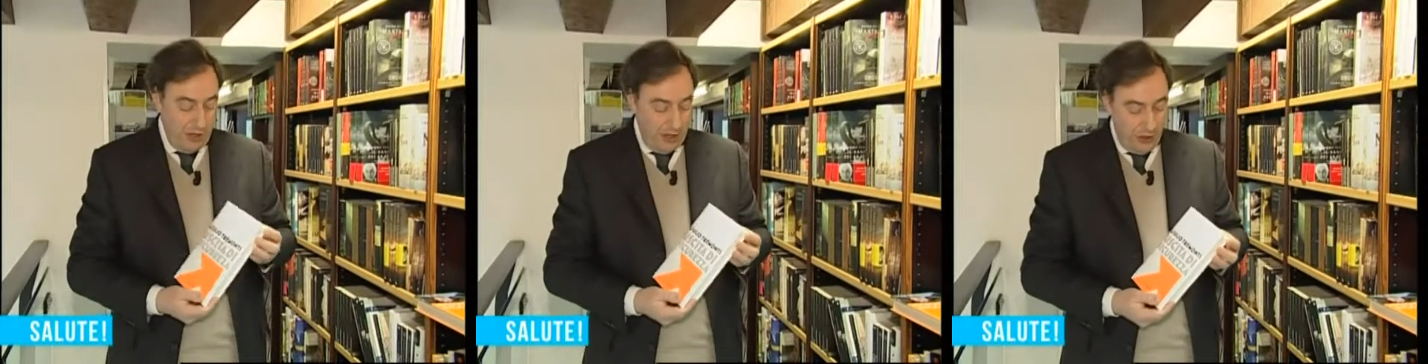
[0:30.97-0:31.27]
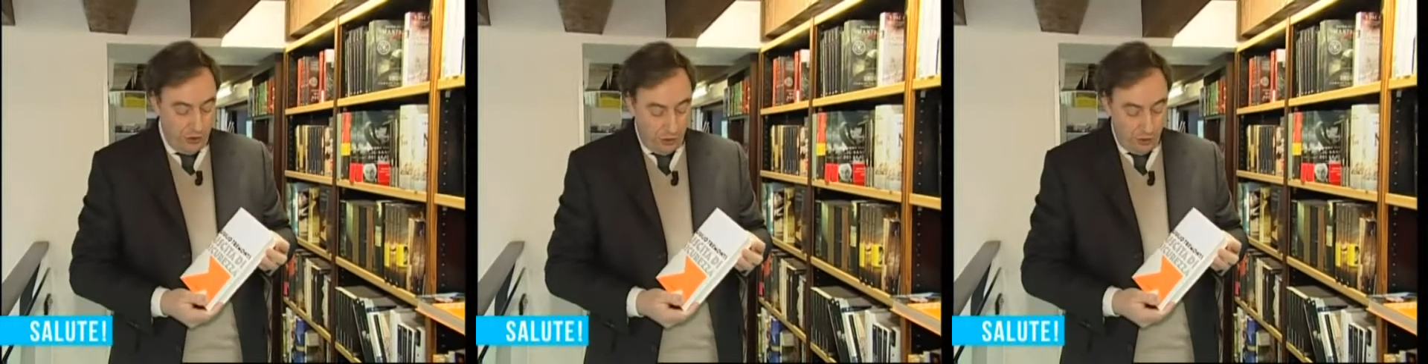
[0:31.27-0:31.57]

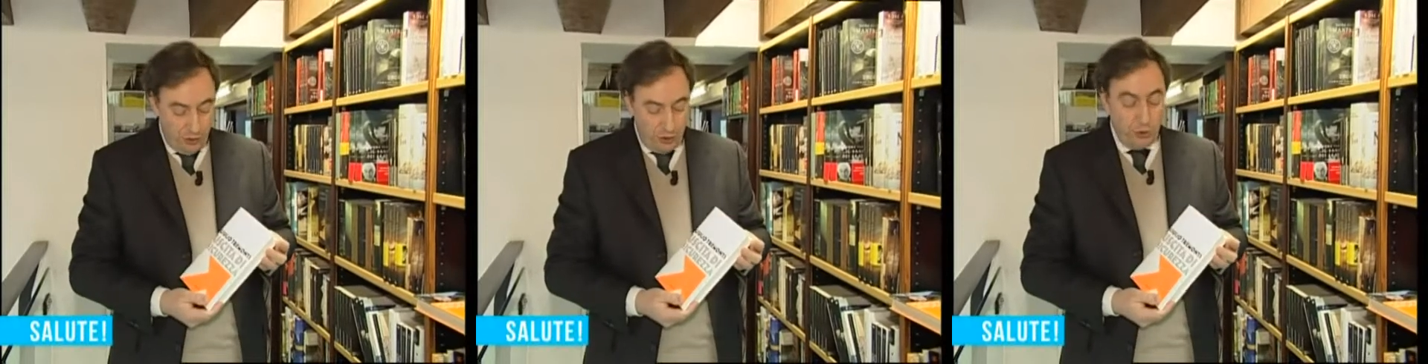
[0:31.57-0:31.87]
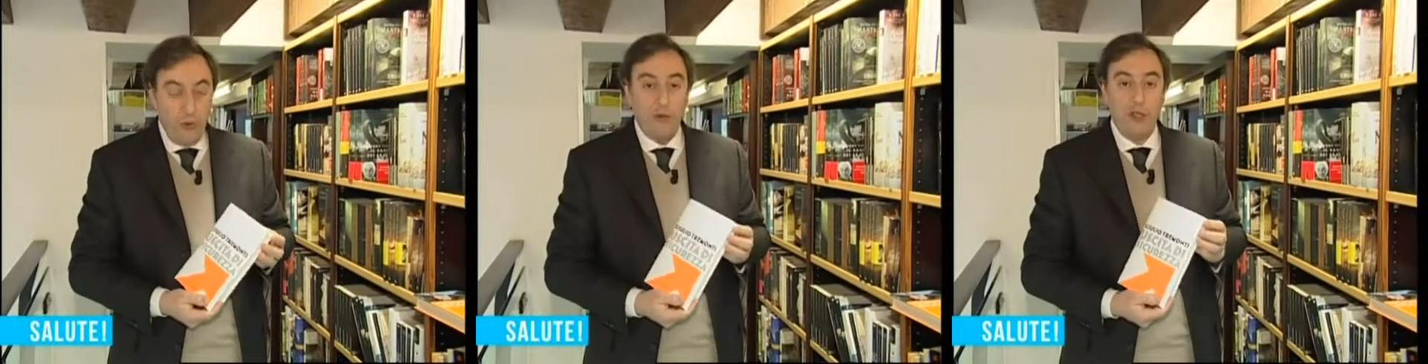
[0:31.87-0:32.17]
Esce con questo
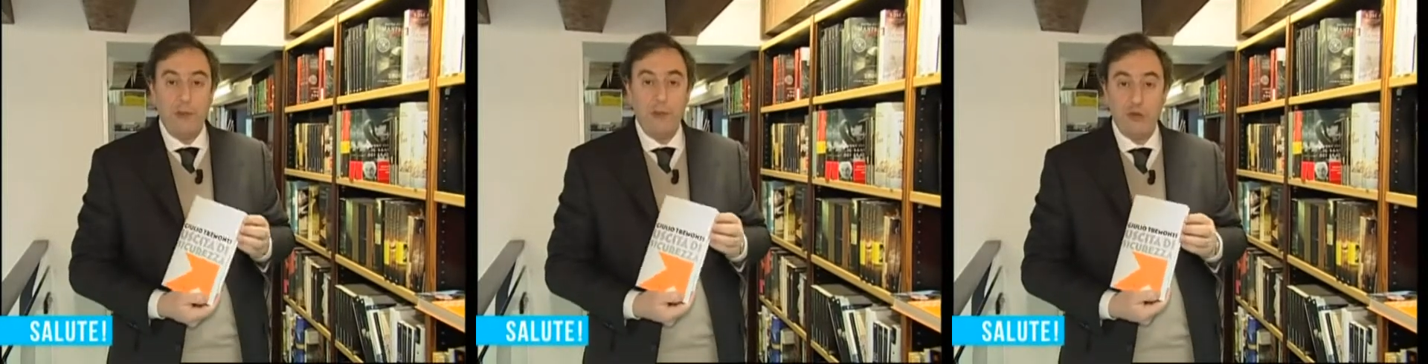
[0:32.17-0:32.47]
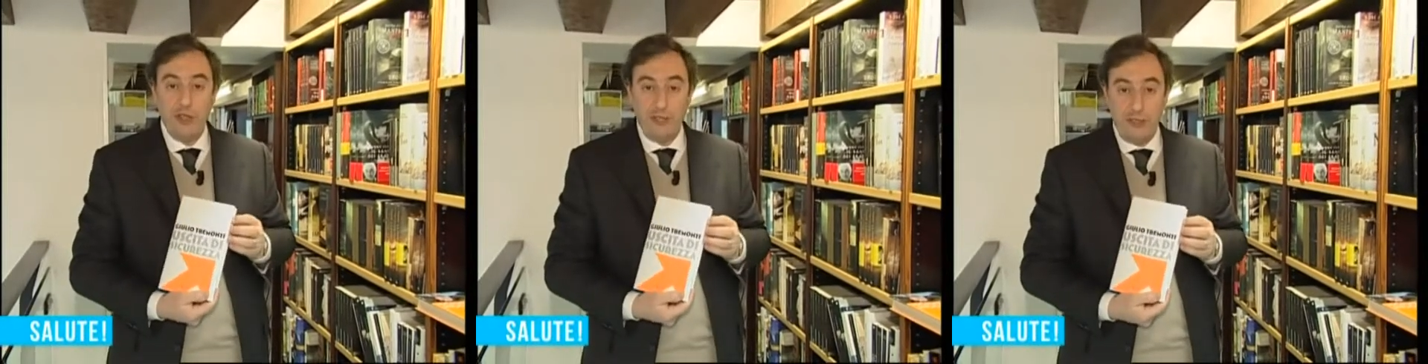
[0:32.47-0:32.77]
nuovo libro,
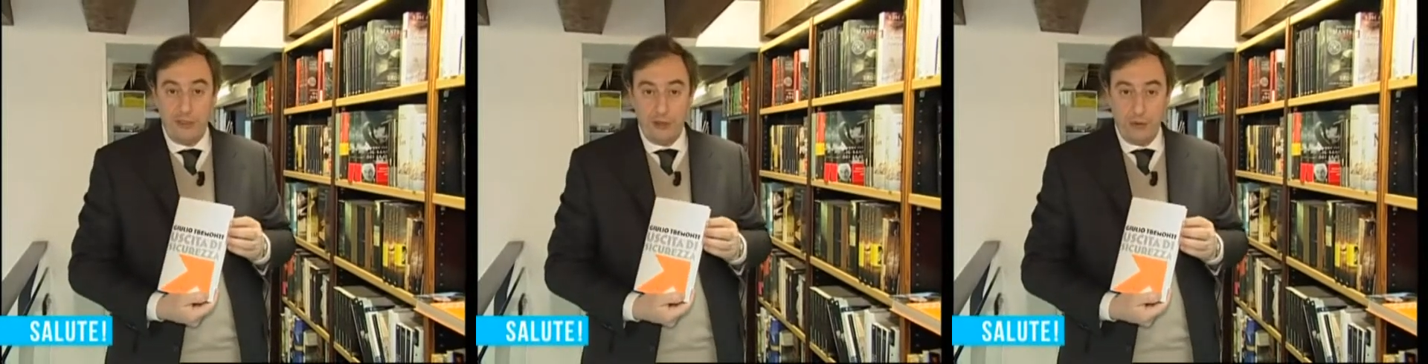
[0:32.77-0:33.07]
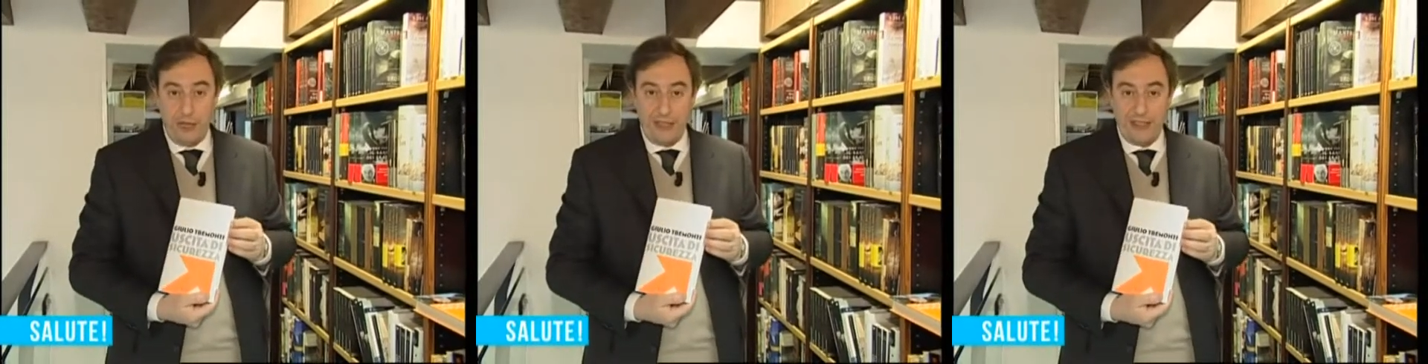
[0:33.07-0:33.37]
uscita di
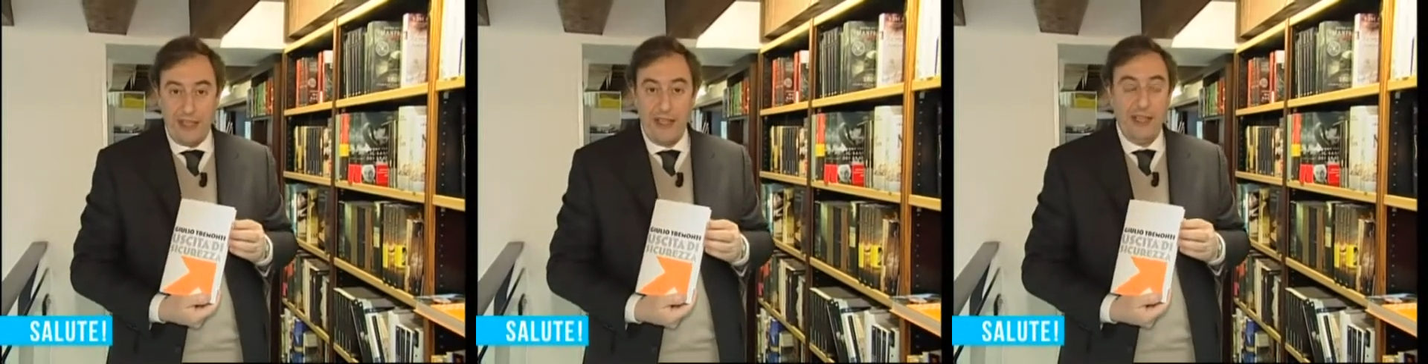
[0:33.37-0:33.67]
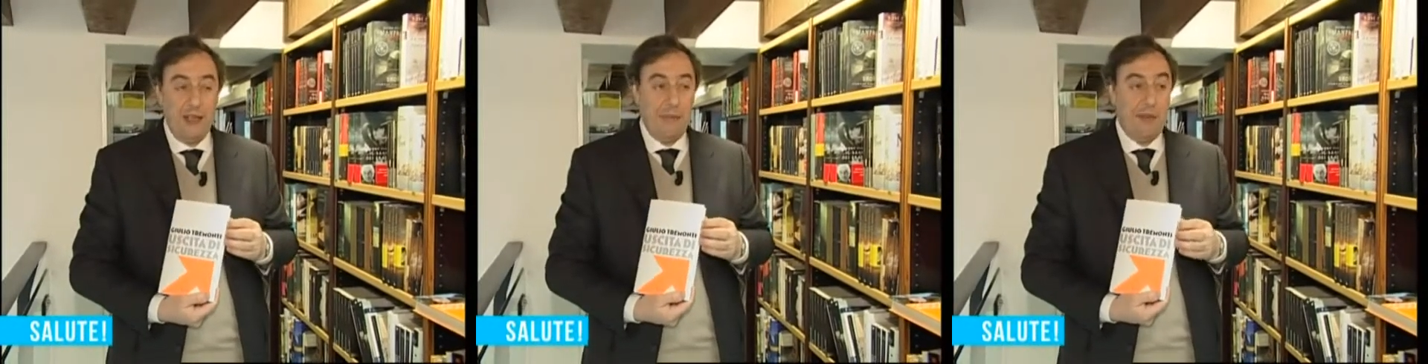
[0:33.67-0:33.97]
sicurezza,
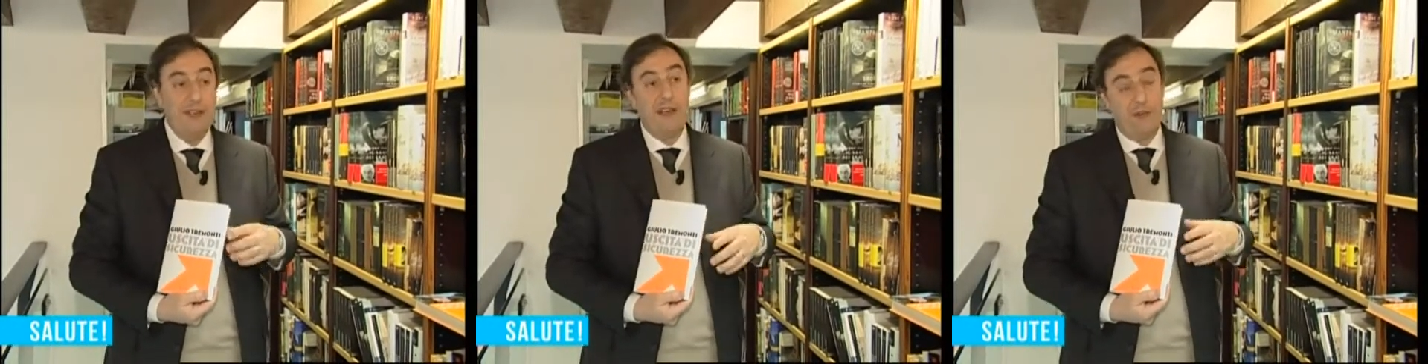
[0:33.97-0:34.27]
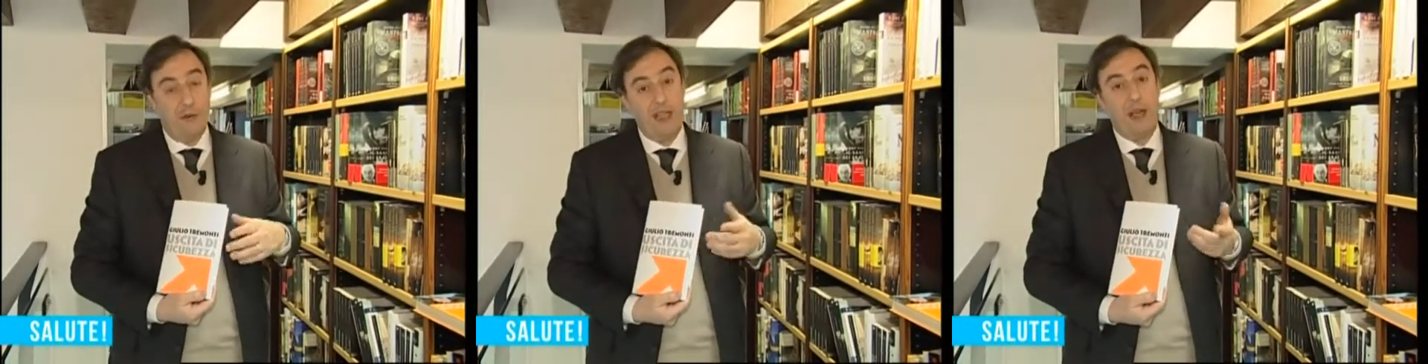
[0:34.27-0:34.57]
per venire
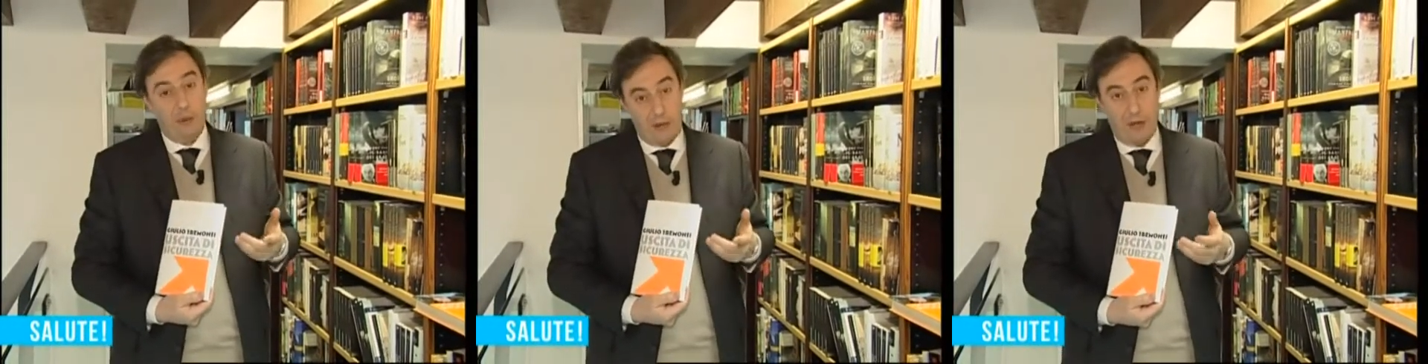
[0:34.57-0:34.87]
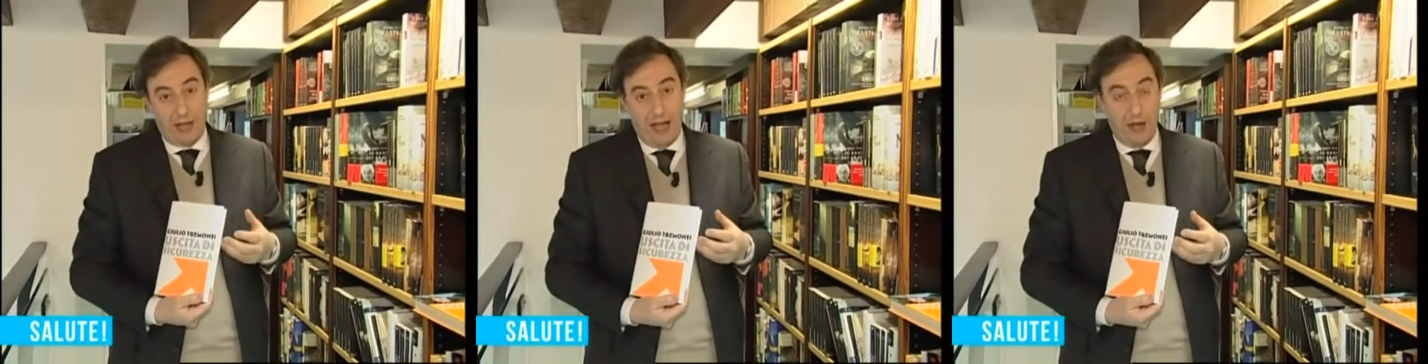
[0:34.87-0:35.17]
fuori da
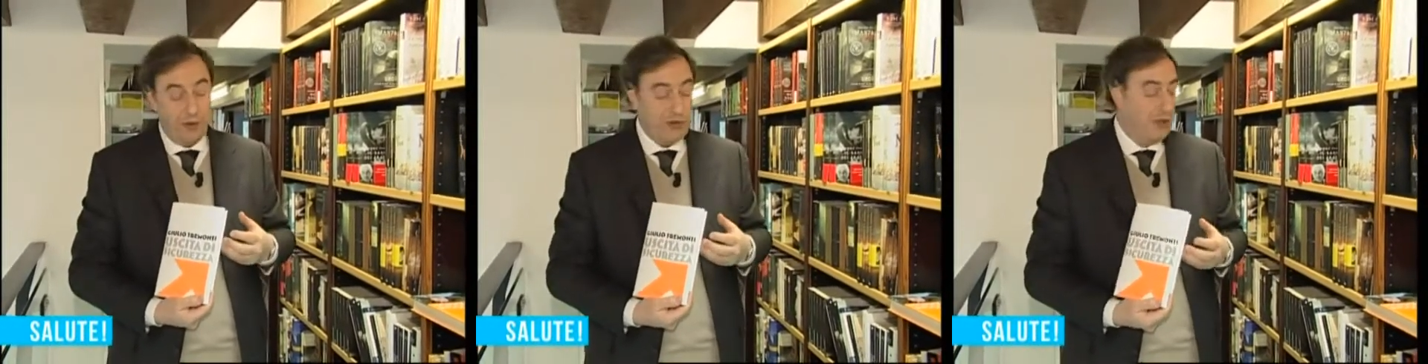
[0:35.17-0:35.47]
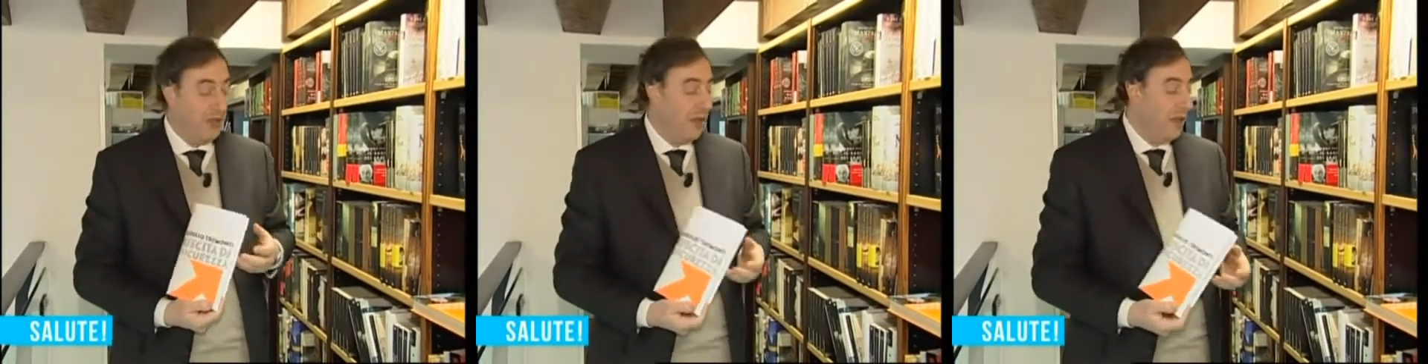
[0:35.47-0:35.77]
questo caos.